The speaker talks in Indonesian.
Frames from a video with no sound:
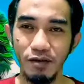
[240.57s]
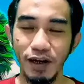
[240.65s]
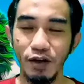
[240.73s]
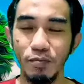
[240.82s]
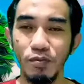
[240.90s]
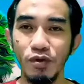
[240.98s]

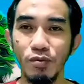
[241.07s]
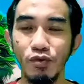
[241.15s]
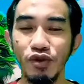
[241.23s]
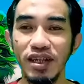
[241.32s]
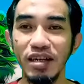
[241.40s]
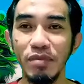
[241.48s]
walaupun
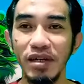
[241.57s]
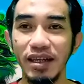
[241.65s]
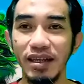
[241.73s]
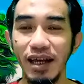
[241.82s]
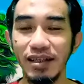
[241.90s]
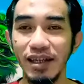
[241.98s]
mungkin
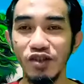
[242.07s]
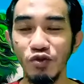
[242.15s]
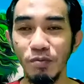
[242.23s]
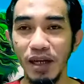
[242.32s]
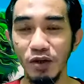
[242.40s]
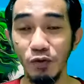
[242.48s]
menikahnya
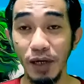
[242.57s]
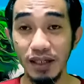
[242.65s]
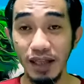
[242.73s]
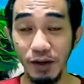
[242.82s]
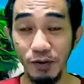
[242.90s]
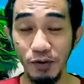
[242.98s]
cuma
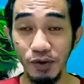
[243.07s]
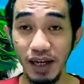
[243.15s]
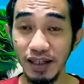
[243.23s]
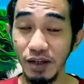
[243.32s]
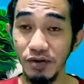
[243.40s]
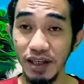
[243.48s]
dua tahun
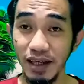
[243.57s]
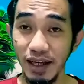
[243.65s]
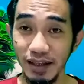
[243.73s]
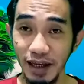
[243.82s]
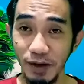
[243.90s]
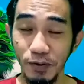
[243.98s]
atau
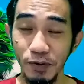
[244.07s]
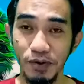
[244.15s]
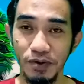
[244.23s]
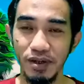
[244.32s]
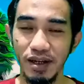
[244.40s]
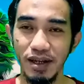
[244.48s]
tiga
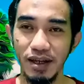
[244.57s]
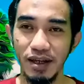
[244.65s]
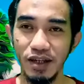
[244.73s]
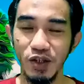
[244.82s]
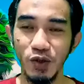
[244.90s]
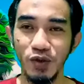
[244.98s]
tahun
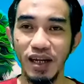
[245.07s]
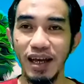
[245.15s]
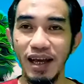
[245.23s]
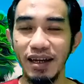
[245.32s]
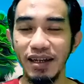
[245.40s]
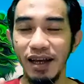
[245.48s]

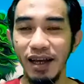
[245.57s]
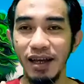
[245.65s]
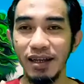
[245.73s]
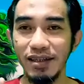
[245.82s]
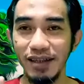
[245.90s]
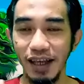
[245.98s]
sudah
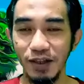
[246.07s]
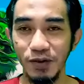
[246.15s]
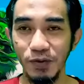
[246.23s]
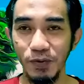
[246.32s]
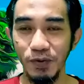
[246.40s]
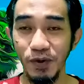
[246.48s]
ada
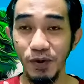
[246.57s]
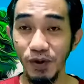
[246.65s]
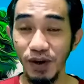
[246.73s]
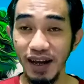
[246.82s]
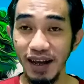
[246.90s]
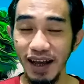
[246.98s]
satu
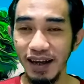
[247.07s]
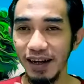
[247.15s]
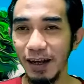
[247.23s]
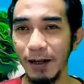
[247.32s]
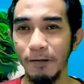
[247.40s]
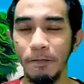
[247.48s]
orang
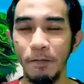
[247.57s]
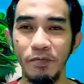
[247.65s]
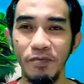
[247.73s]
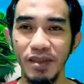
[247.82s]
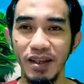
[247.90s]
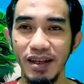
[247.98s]
anak
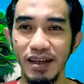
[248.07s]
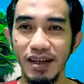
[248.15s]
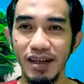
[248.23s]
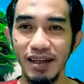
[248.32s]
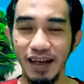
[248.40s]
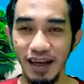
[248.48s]

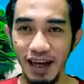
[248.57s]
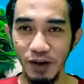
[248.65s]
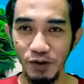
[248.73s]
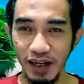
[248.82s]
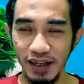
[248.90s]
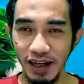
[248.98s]
yang
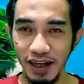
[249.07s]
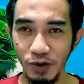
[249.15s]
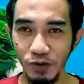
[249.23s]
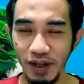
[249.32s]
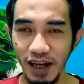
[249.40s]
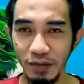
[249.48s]
harus Anda
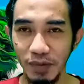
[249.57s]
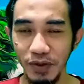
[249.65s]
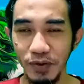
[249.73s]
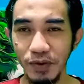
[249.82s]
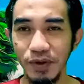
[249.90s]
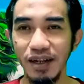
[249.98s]
renungkan
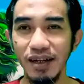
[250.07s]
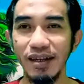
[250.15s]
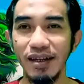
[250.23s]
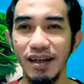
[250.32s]
betul